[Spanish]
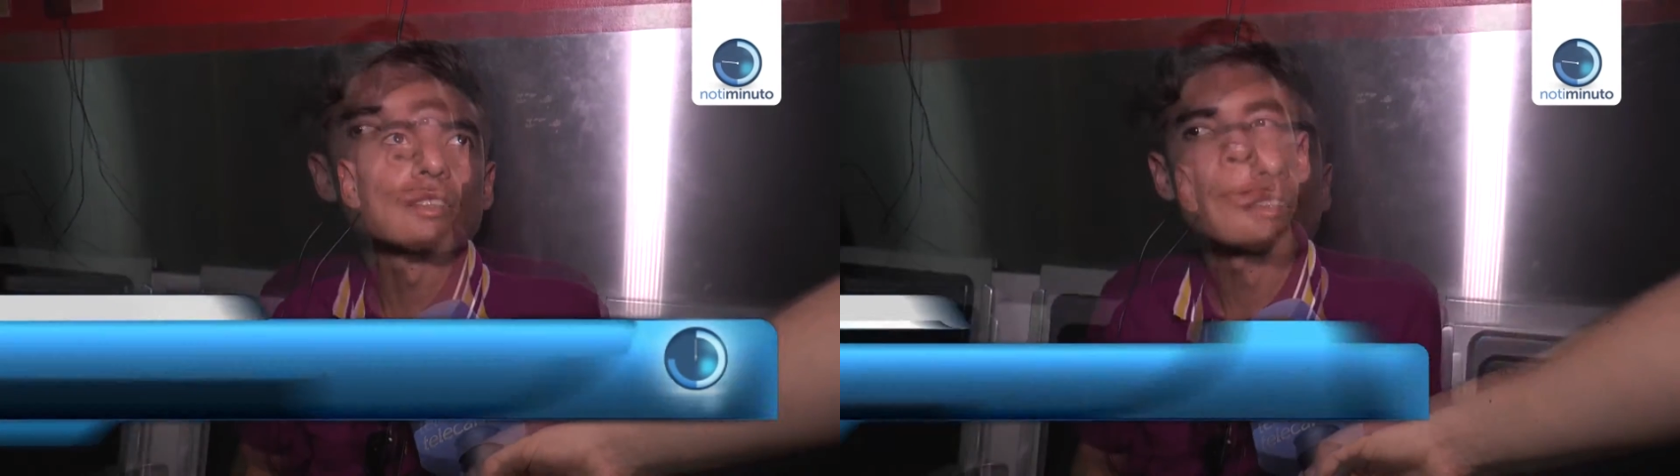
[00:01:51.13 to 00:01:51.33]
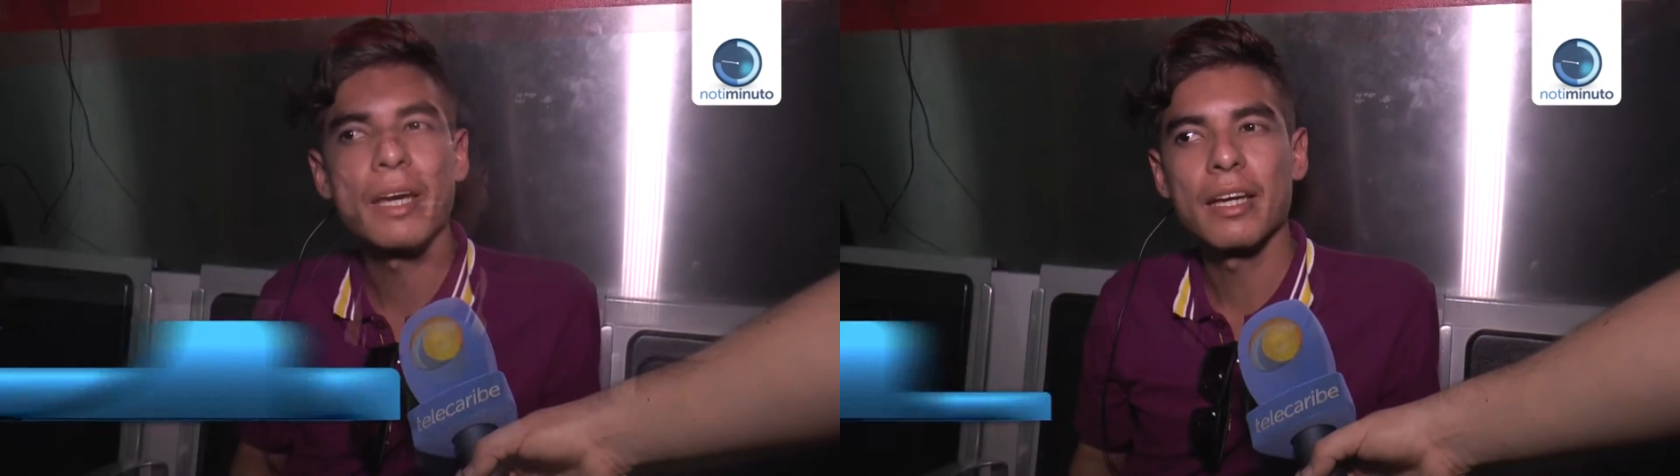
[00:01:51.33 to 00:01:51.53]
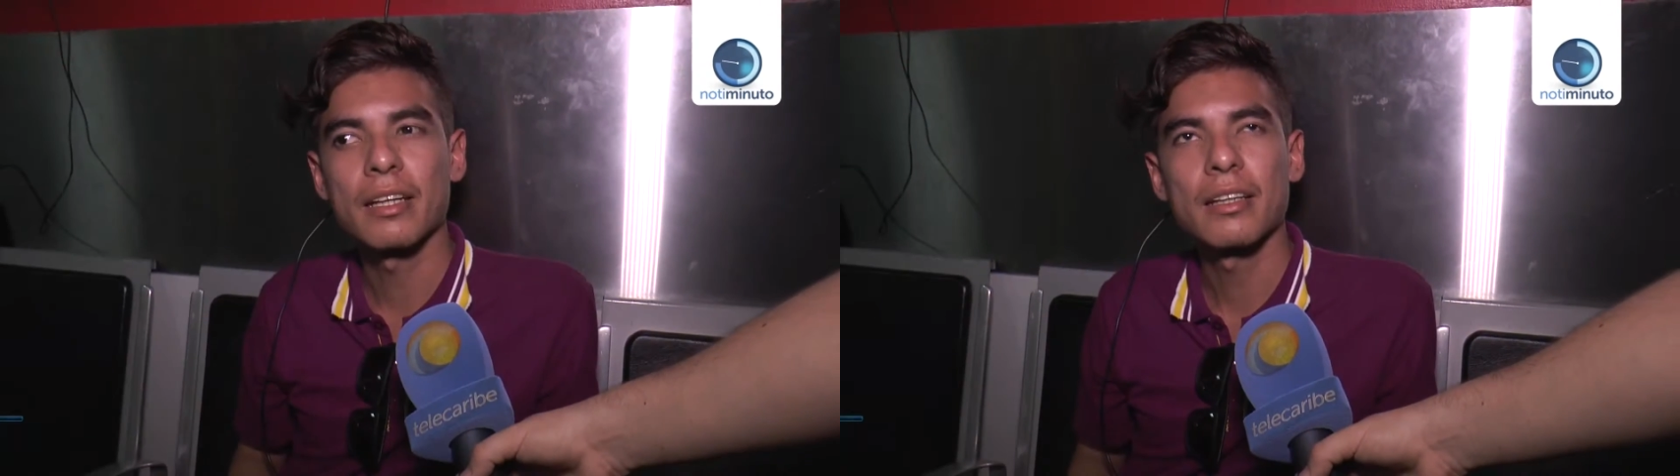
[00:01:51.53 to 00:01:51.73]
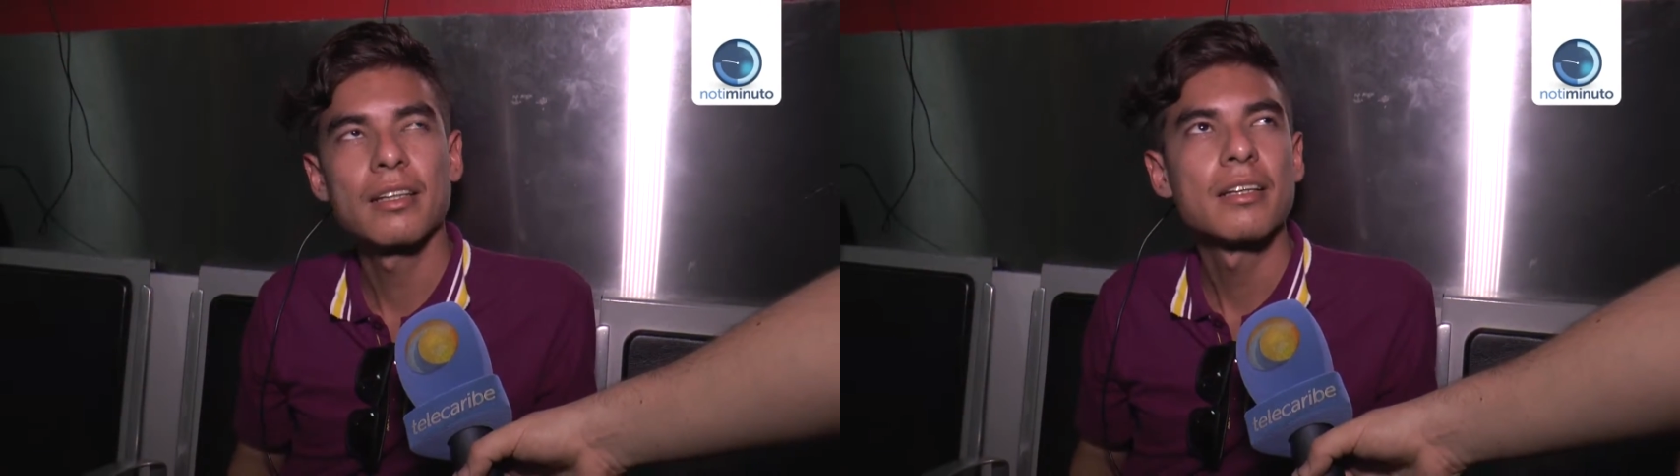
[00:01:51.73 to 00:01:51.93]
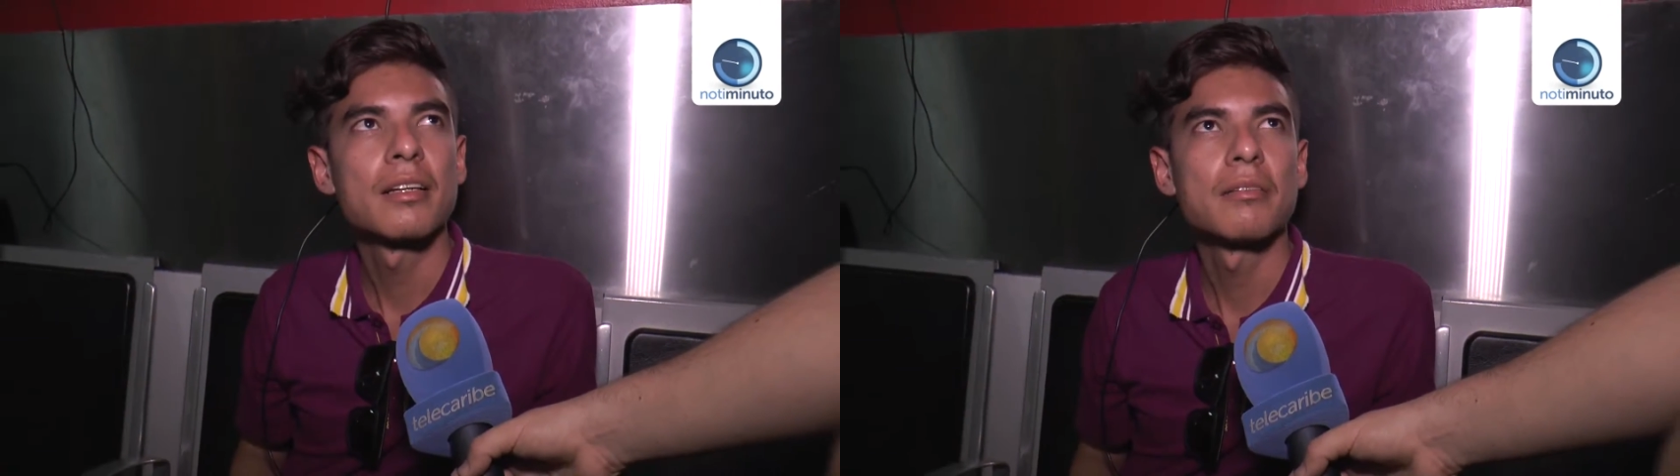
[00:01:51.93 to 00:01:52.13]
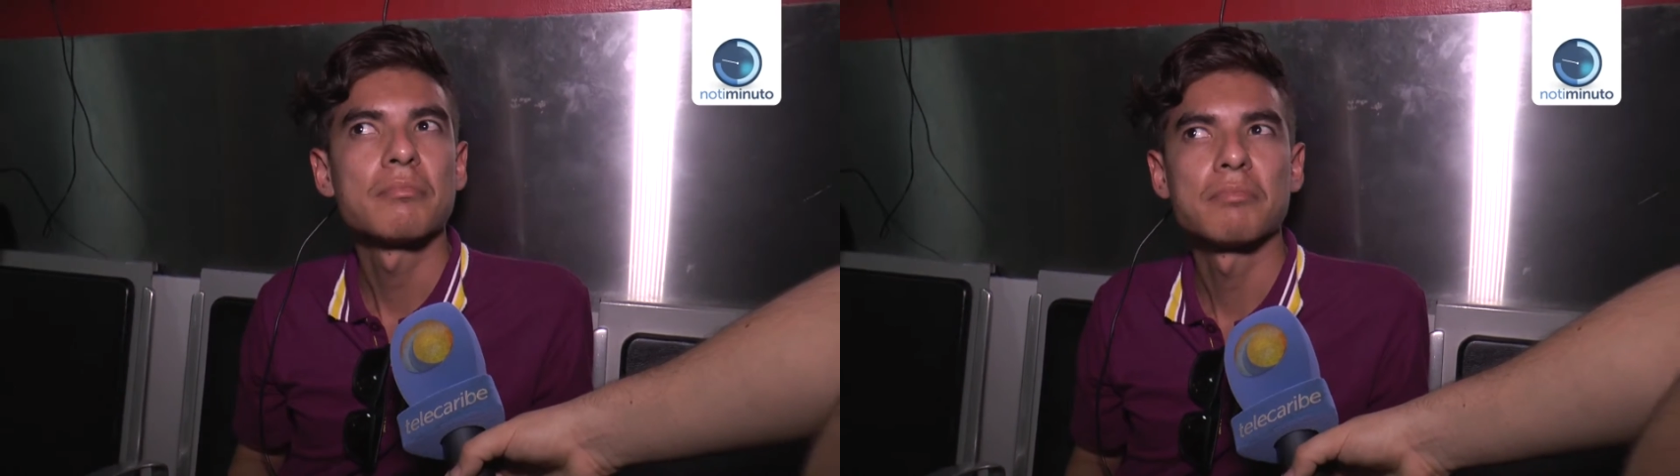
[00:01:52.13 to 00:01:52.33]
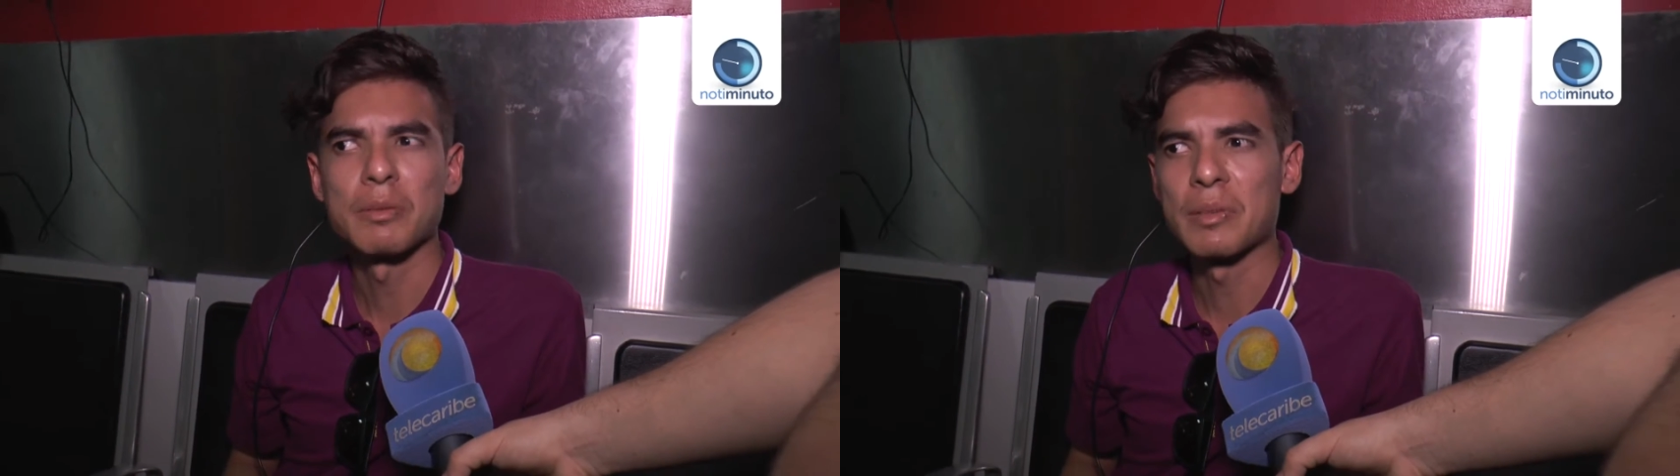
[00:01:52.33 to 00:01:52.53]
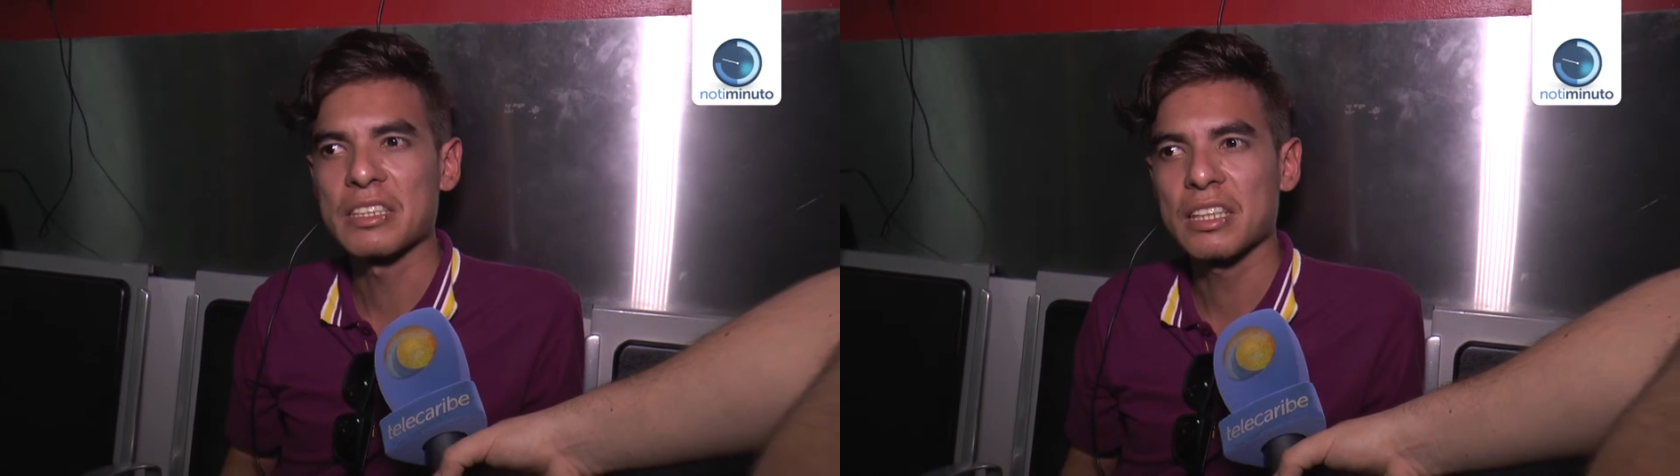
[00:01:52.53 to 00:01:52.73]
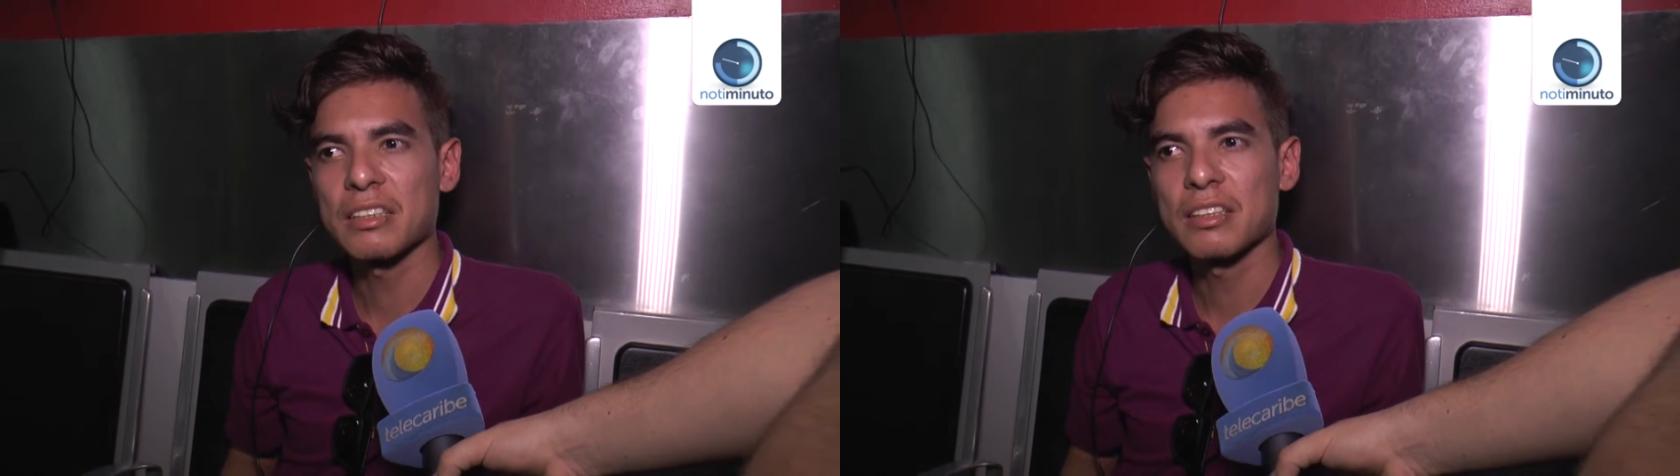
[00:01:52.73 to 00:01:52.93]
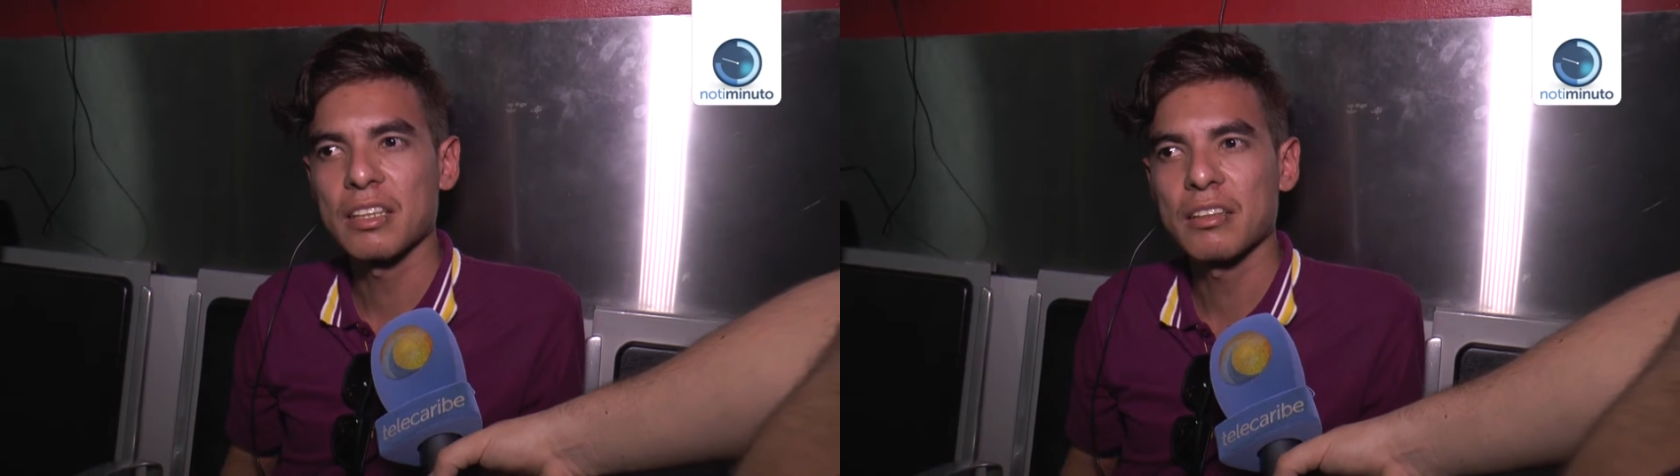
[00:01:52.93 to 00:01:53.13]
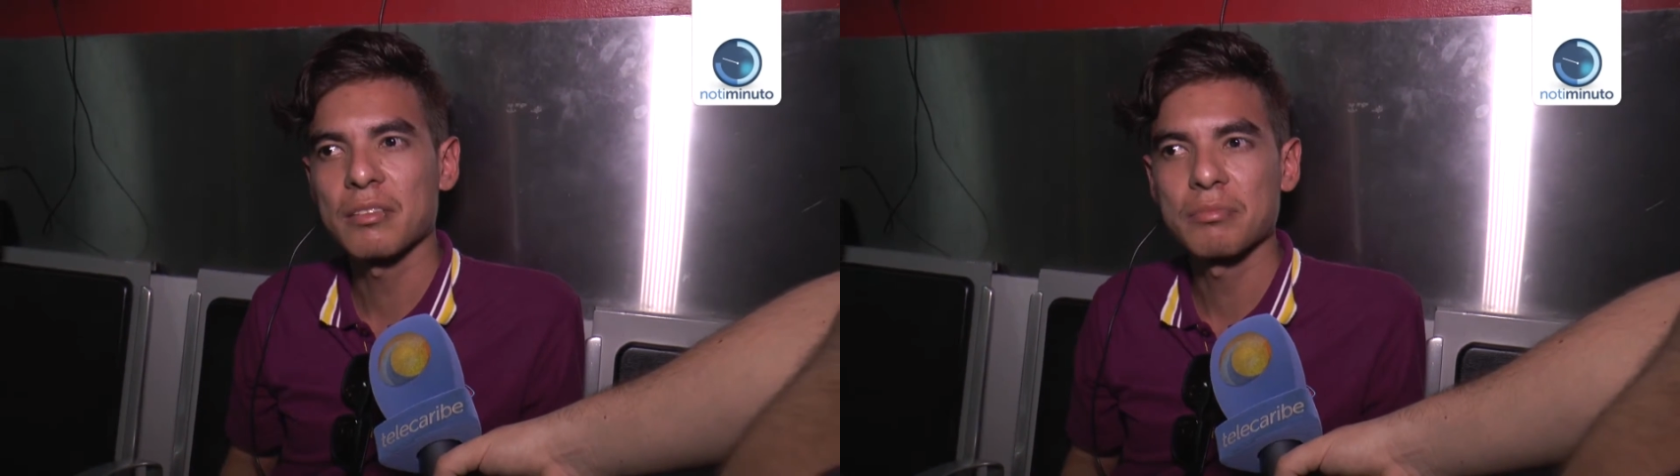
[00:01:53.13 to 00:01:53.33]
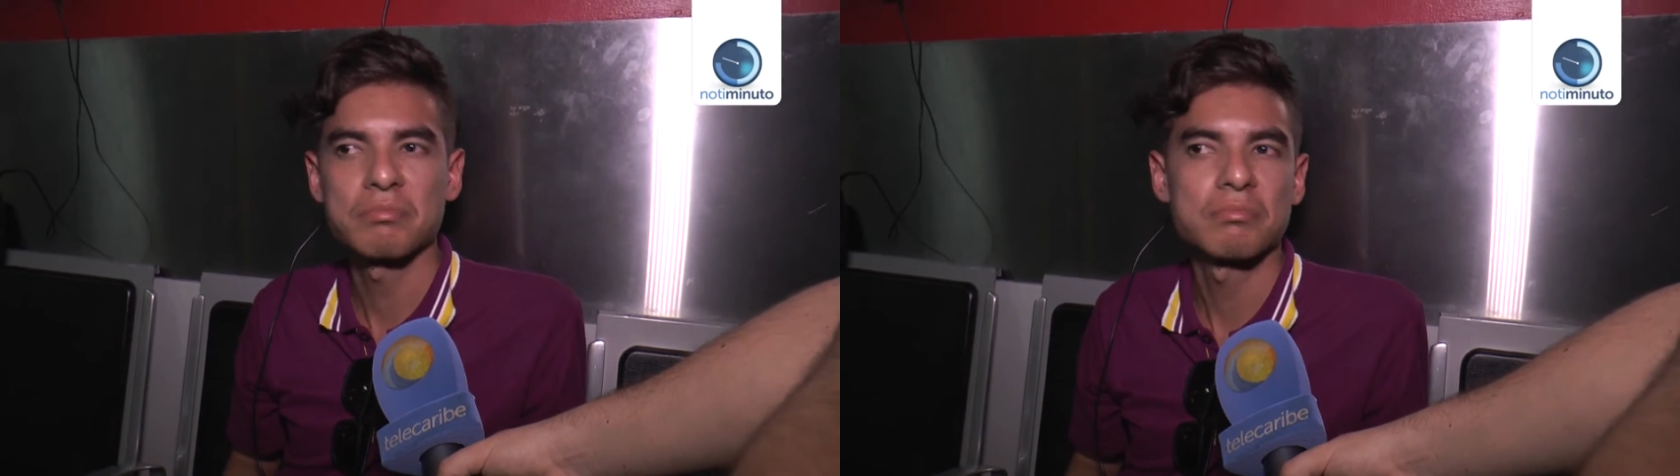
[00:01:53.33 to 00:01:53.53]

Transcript: Bien, pues me parece que está